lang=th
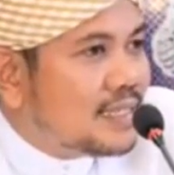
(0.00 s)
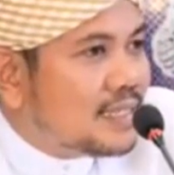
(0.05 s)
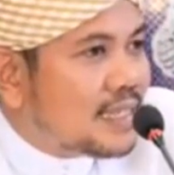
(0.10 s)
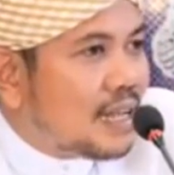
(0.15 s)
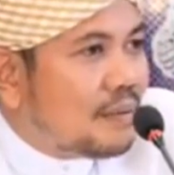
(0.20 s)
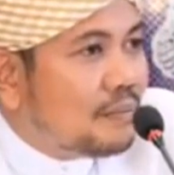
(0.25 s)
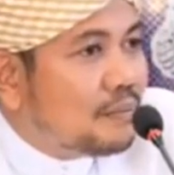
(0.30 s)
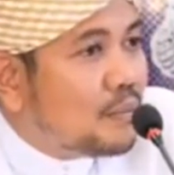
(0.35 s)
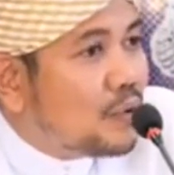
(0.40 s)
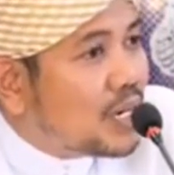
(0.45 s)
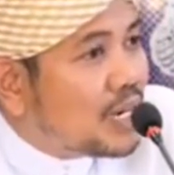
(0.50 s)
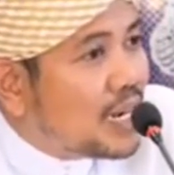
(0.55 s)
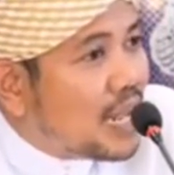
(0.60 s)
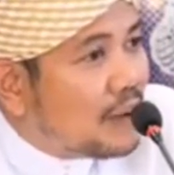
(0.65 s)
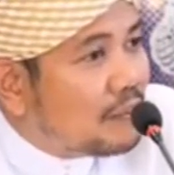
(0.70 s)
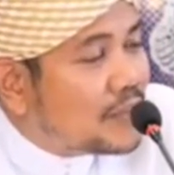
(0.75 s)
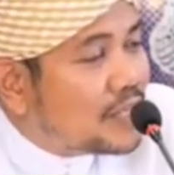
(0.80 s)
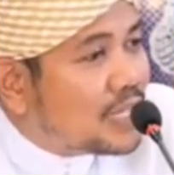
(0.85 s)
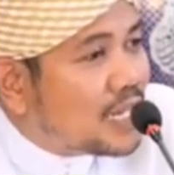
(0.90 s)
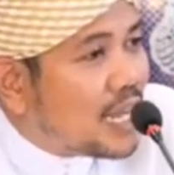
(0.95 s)
ทำมนต์
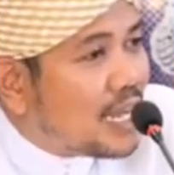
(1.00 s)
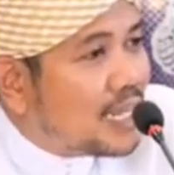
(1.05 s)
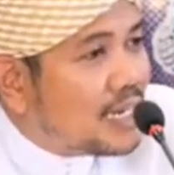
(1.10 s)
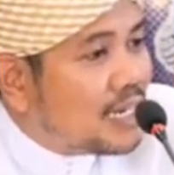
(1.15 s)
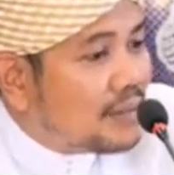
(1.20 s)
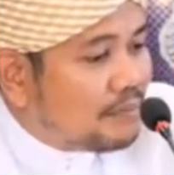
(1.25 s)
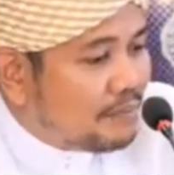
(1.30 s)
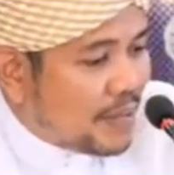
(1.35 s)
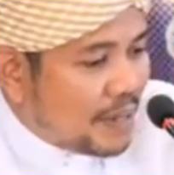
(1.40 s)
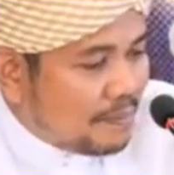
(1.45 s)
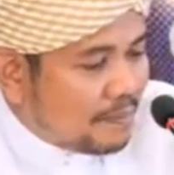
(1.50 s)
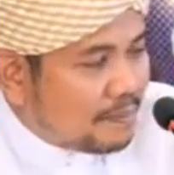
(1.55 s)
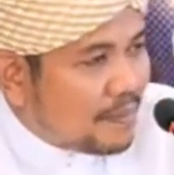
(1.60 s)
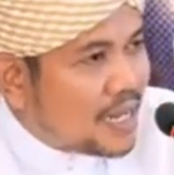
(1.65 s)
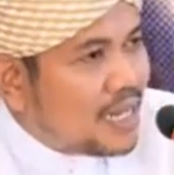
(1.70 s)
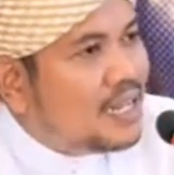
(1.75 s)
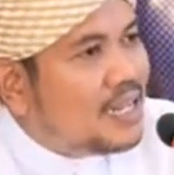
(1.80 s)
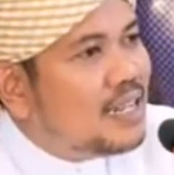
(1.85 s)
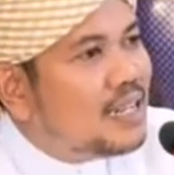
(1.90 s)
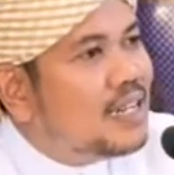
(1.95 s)
ดำใส่เนี่ยเป็น
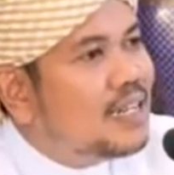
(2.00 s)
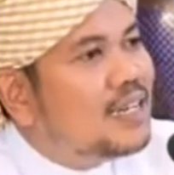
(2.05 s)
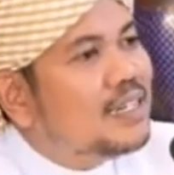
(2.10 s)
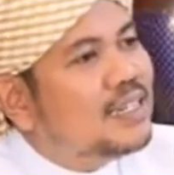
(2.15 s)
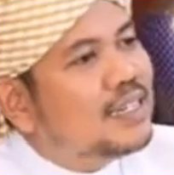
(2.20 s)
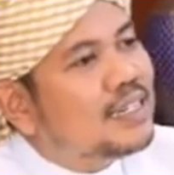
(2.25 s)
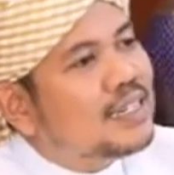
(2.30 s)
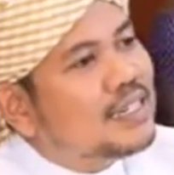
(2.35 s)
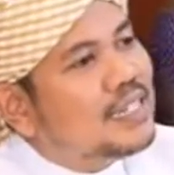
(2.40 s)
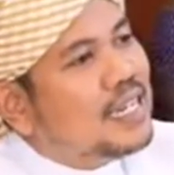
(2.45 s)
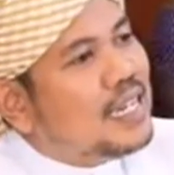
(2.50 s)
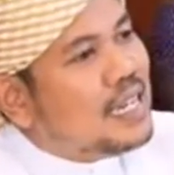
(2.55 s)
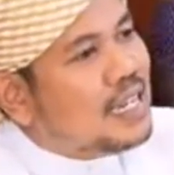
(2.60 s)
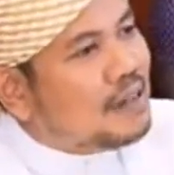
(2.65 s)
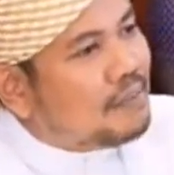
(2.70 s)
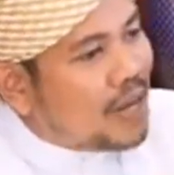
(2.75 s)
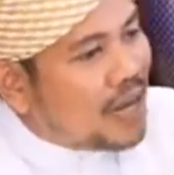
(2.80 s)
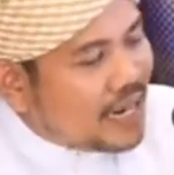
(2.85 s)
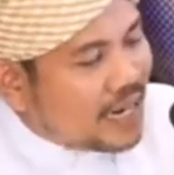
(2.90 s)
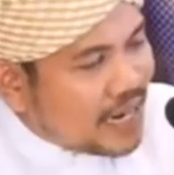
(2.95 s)
ปีเลย
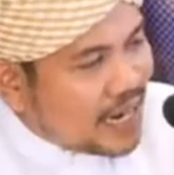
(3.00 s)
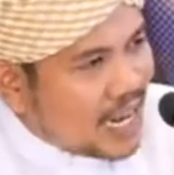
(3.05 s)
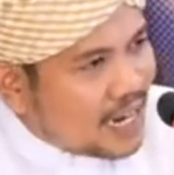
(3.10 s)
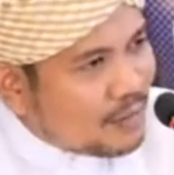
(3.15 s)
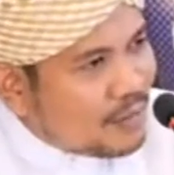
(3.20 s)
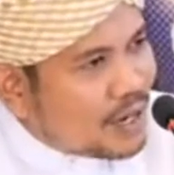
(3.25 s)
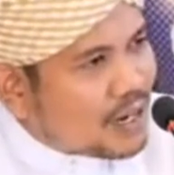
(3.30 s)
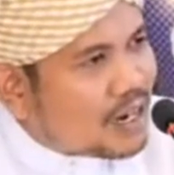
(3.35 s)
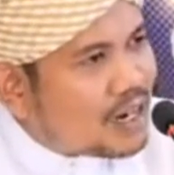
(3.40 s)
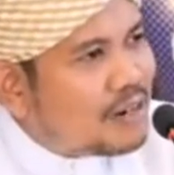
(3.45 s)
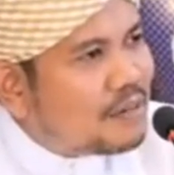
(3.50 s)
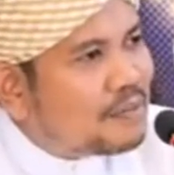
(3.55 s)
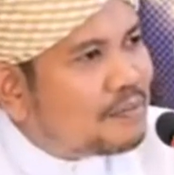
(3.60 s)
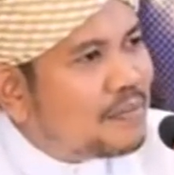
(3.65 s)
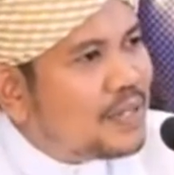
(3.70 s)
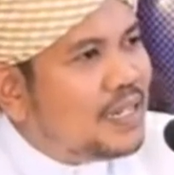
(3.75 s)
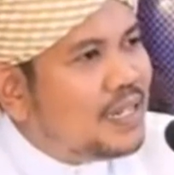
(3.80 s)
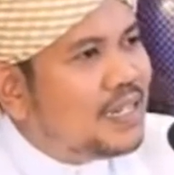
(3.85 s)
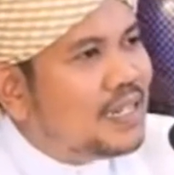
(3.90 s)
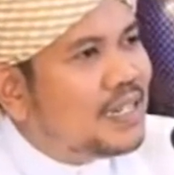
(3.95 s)
บางรายงานว่าครึ่ง
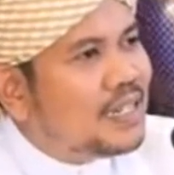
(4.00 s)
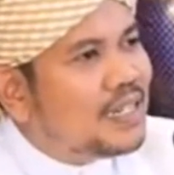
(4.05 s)
ปี